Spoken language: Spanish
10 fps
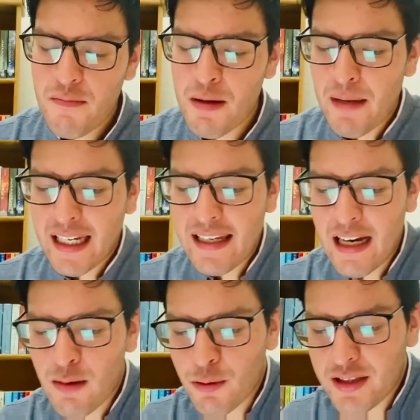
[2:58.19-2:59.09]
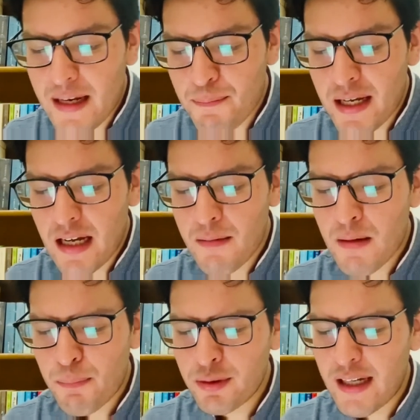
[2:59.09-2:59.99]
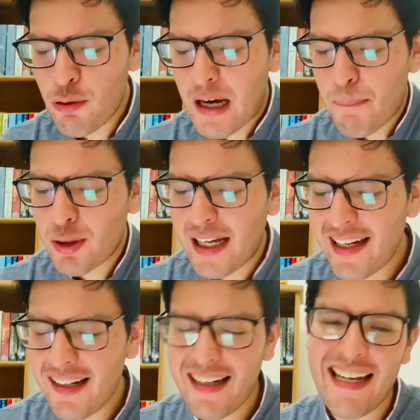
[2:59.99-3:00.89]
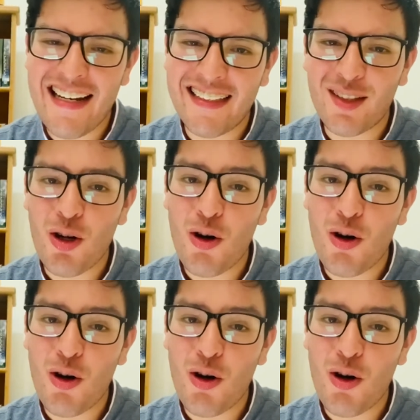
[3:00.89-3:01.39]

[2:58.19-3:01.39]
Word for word: me maquillé como siempre, me puse un capotaín y listo,